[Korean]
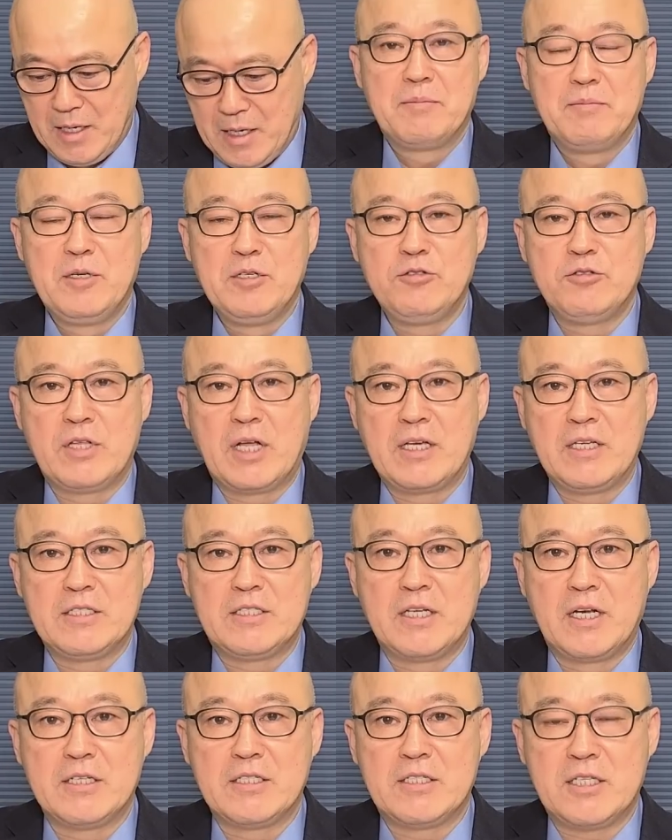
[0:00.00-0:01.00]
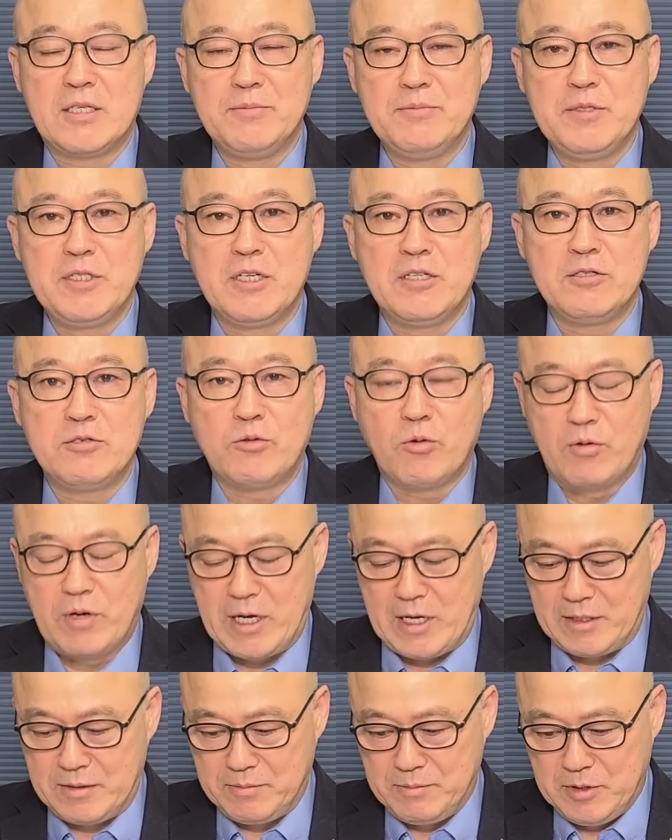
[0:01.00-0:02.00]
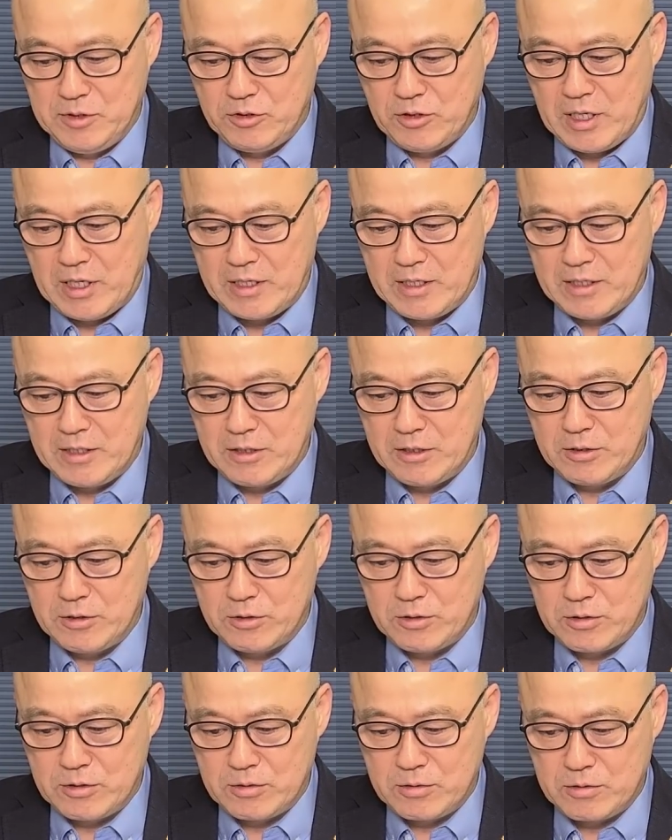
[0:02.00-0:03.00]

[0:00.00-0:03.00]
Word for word: 민주당이 지난 10년 동안 민주당을